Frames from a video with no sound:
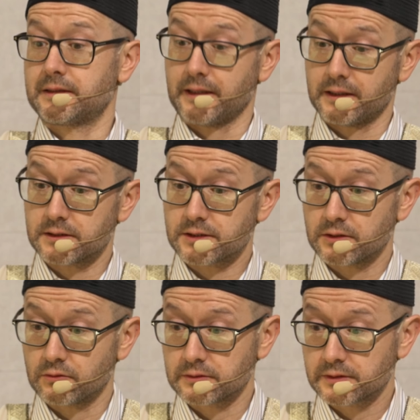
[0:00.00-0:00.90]

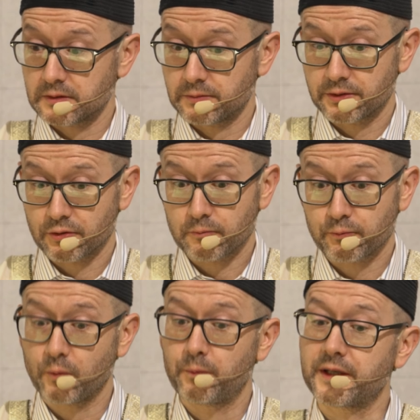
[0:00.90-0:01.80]
Также он
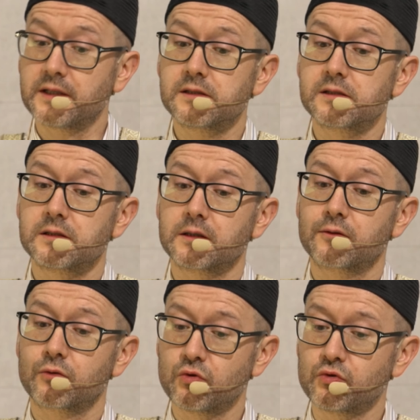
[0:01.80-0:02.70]
соберет по
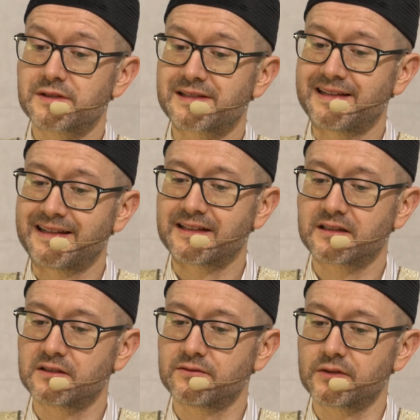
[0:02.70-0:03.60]
признаку
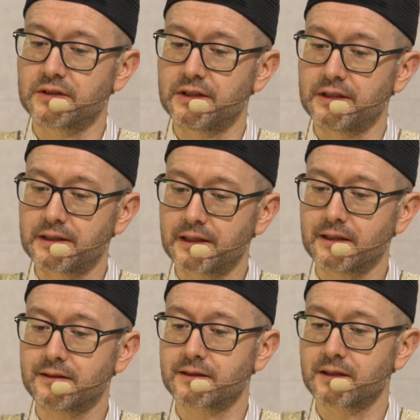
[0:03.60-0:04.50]

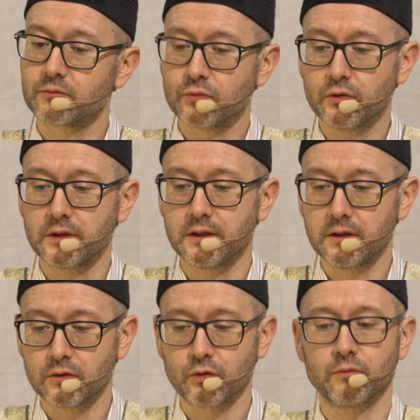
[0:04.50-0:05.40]
следования тому
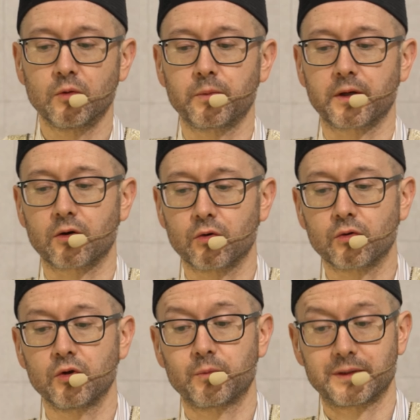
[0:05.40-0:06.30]
или иному
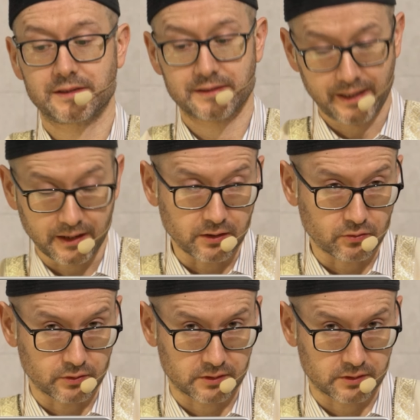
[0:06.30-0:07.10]
пророку и посланнику.